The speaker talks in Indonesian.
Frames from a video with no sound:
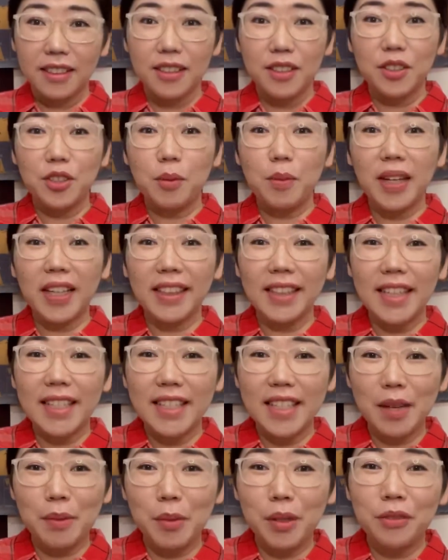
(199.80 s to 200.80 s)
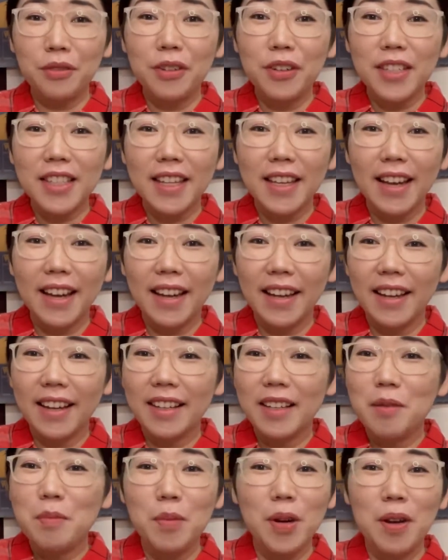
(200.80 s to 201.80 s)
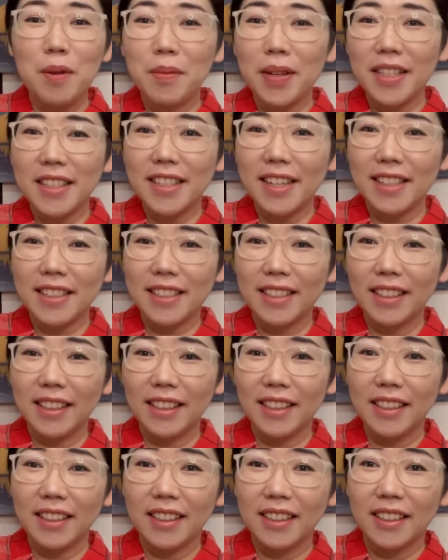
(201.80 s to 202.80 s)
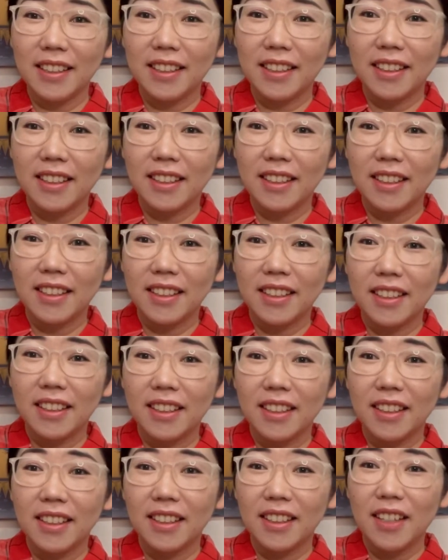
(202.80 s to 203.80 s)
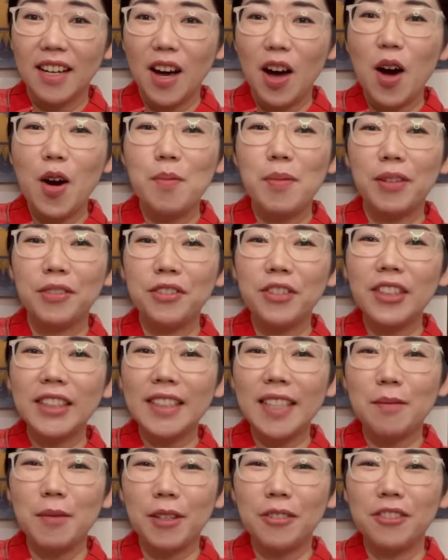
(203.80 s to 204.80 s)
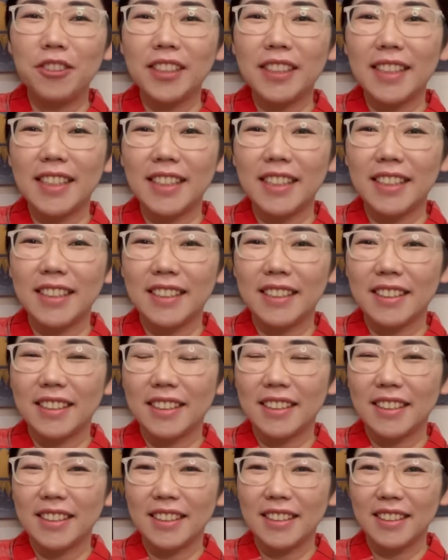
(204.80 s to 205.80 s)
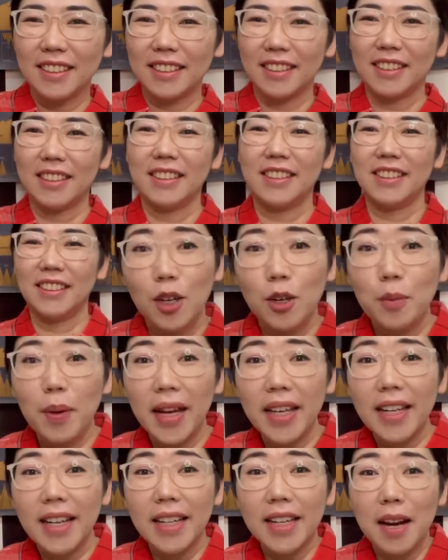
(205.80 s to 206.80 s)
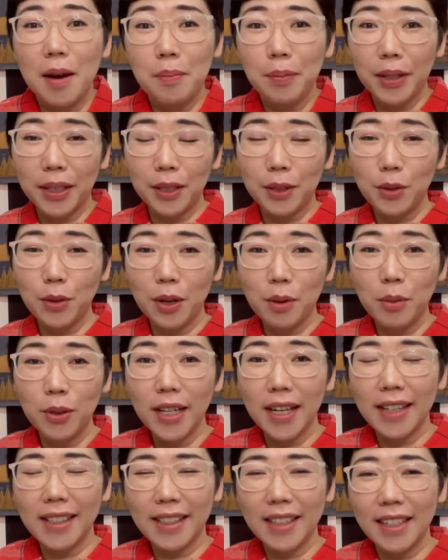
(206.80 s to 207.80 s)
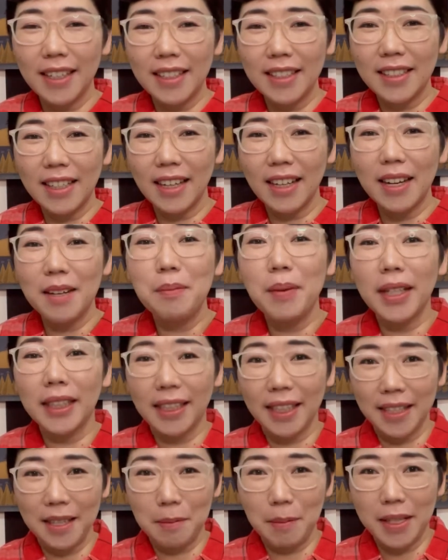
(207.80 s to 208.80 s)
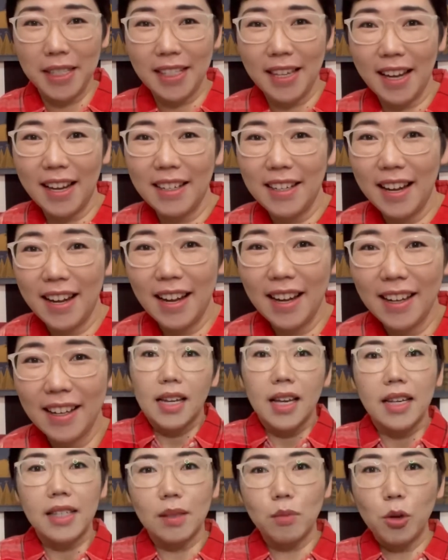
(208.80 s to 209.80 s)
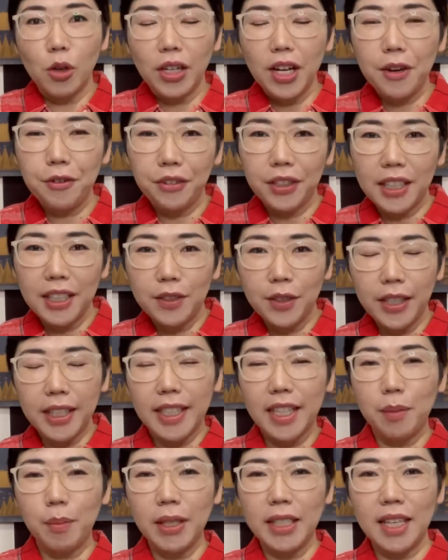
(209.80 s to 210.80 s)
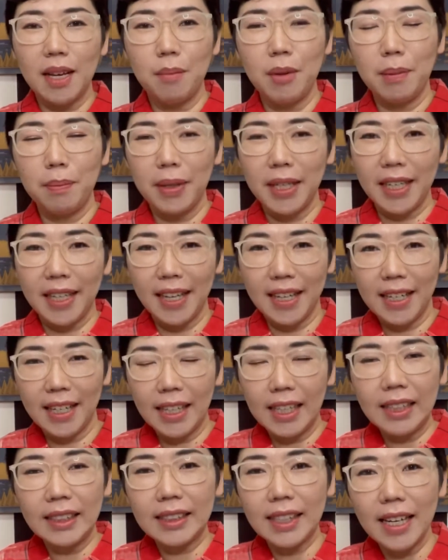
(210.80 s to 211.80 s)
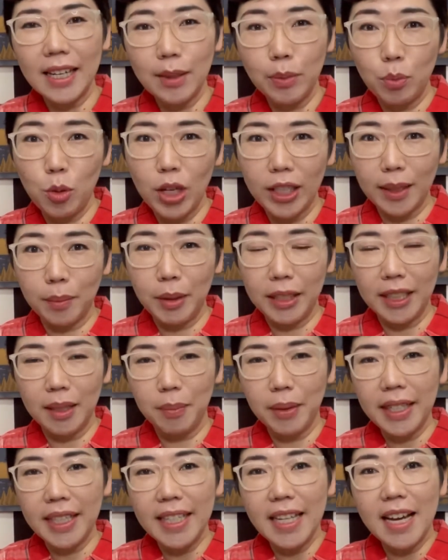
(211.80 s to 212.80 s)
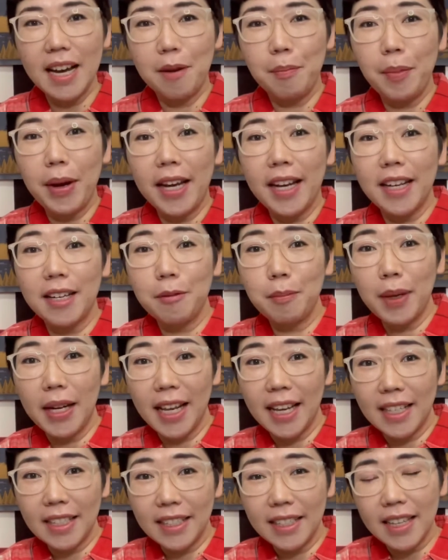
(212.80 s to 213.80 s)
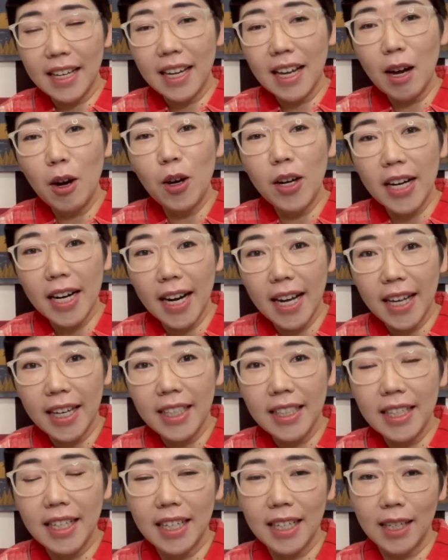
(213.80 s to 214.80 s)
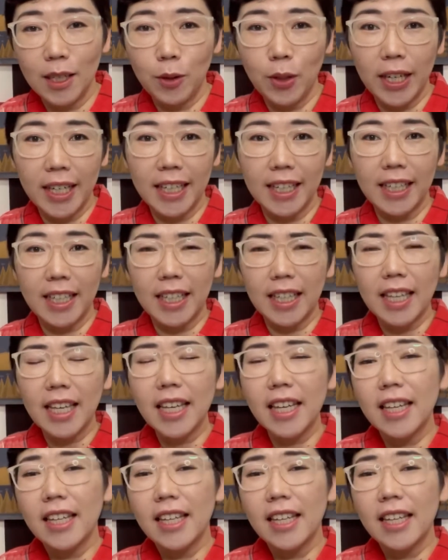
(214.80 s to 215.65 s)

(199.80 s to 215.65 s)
coba kita cek berfungsi nggak ya belum di charge ini oh berfungsi berfungsi Lumayan, hampir dua bulan dia di jalan, baterainya masih ada. Semoga video ini bisa memberikan insight buat teman-teman yang pengen belanja online dari luar negeri.